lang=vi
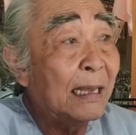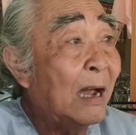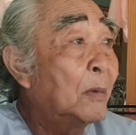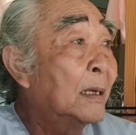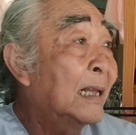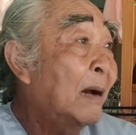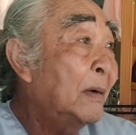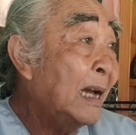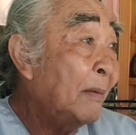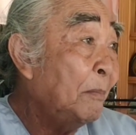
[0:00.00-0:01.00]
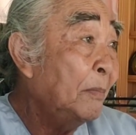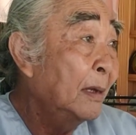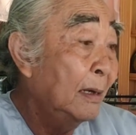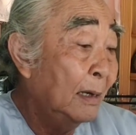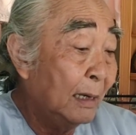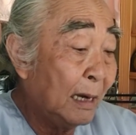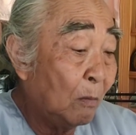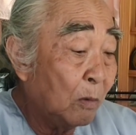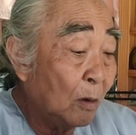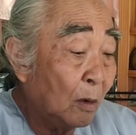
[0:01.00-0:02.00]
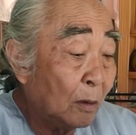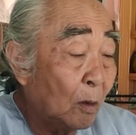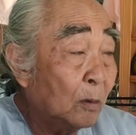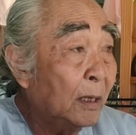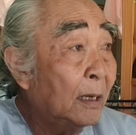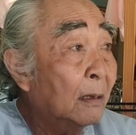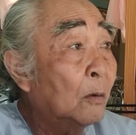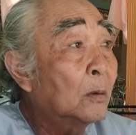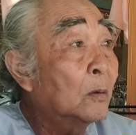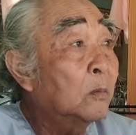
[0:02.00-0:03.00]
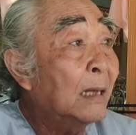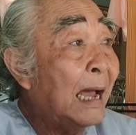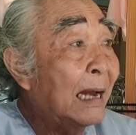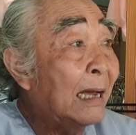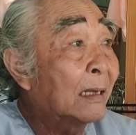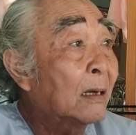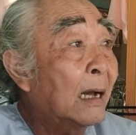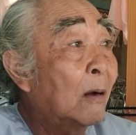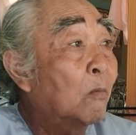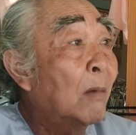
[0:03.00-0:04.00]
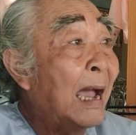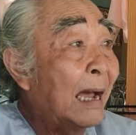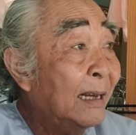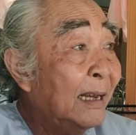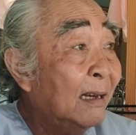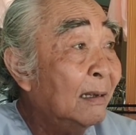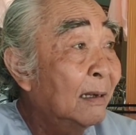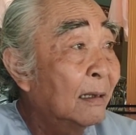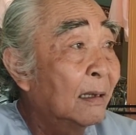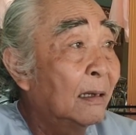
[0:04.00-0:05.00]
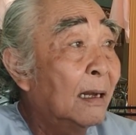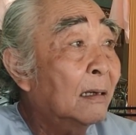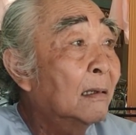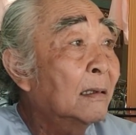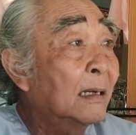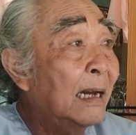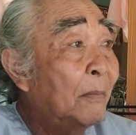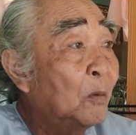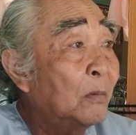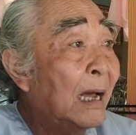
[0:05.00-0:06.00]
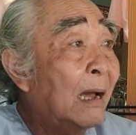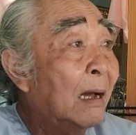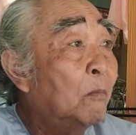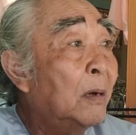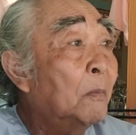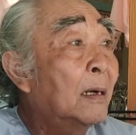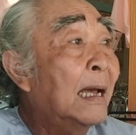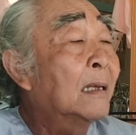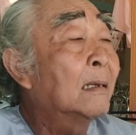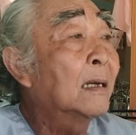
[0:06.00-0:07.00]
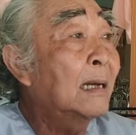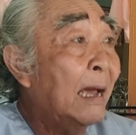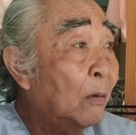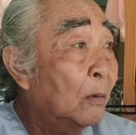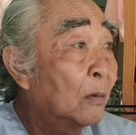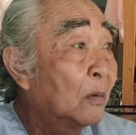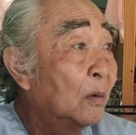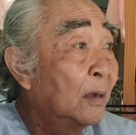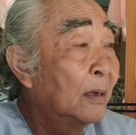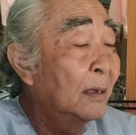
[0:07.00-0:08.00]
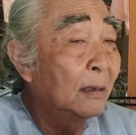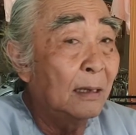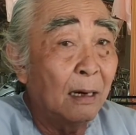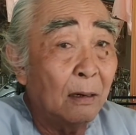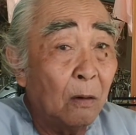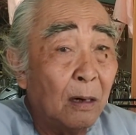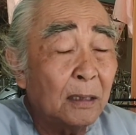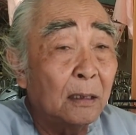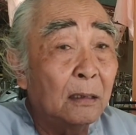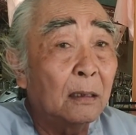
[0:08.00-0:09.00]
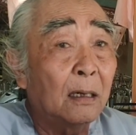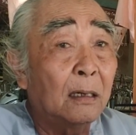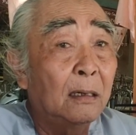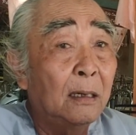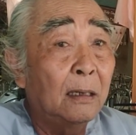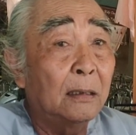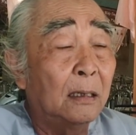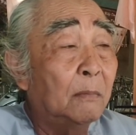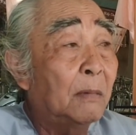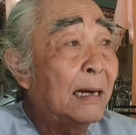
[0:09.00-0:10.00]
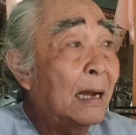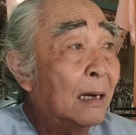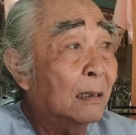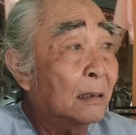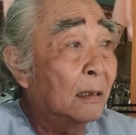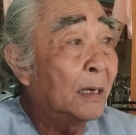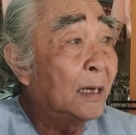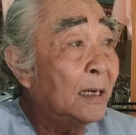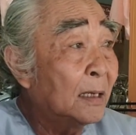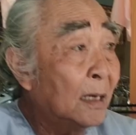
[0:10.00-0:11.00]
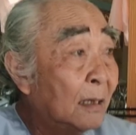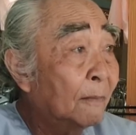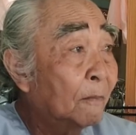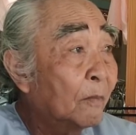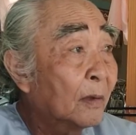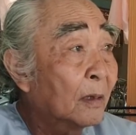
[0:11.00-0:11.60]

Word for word: mạnh giàu mình ta mới ấm không có tổ tiên của chúng ta là nhà hồng bàn đấy thì đất nước Việt Nam chúng ta không biết bữa nay như thế nào nhờ có sự ờ, sự mà đa là sự mà hy sinh